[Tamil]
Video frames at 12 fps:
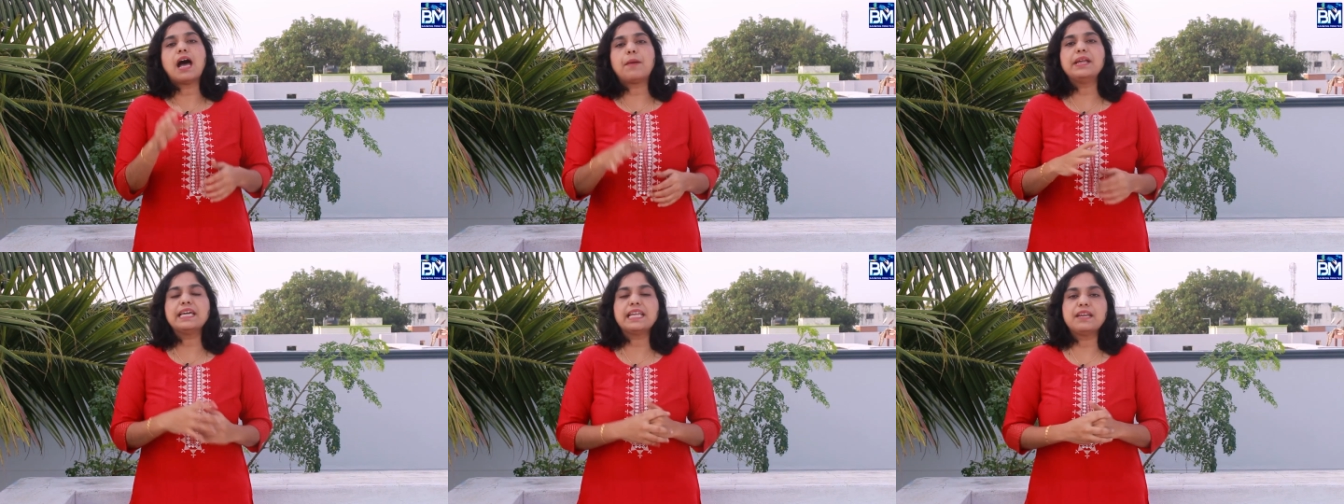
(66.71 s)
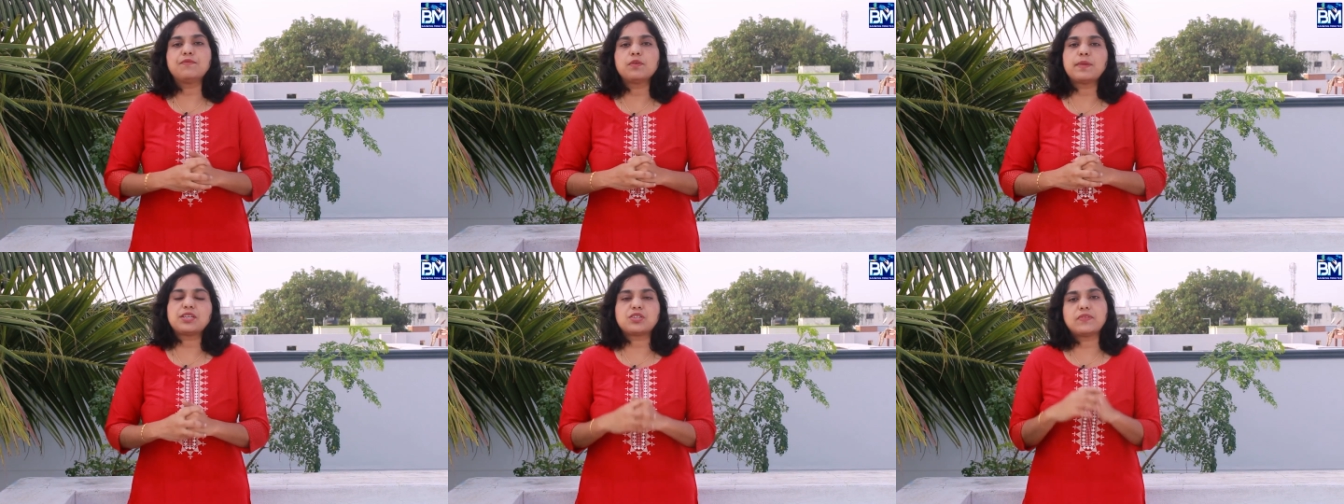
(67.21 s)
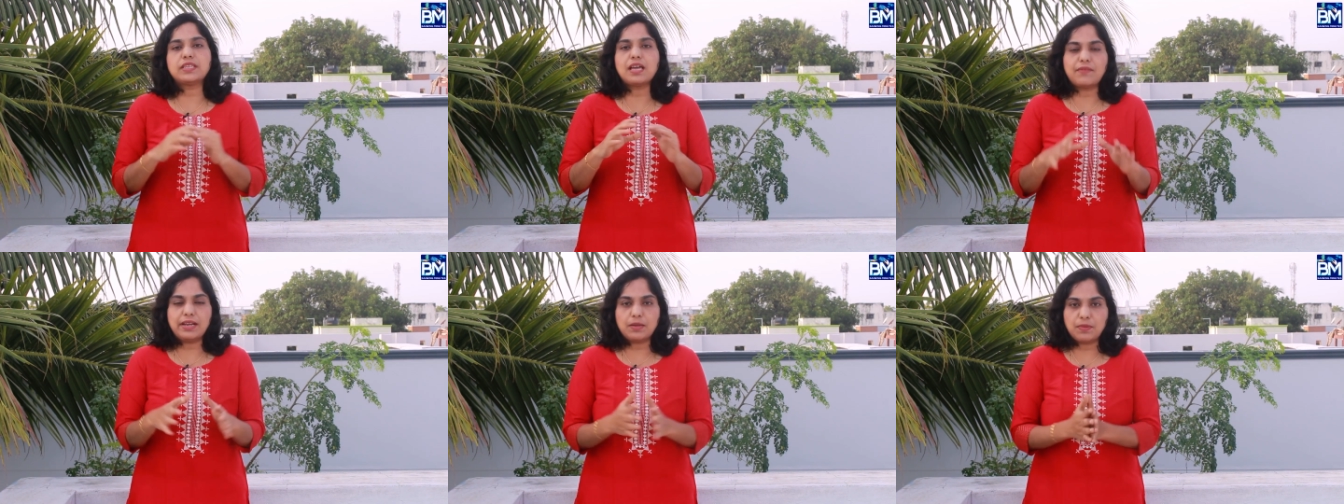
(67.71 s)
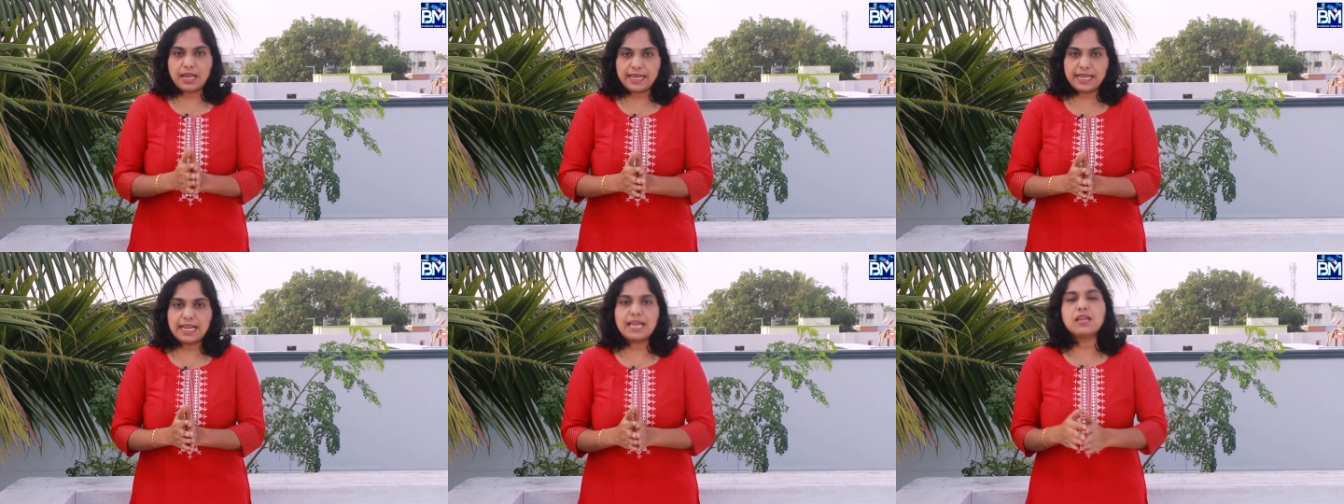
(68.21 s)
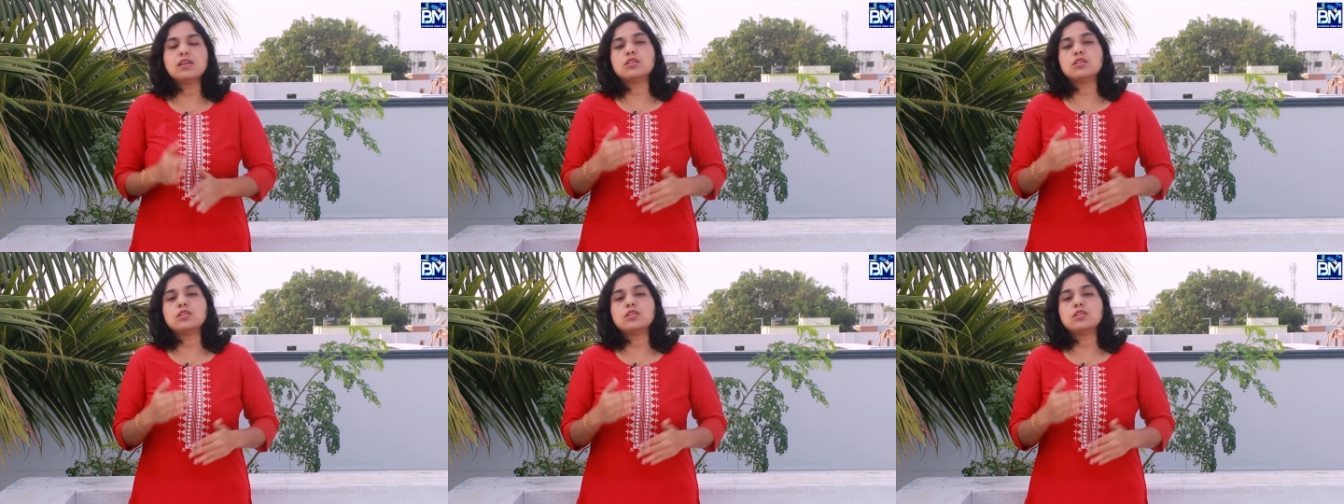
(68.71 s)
அப்படிங்கிற இன்ஃபர்மேஷன் வந்து அவைலபிளாக இல்லை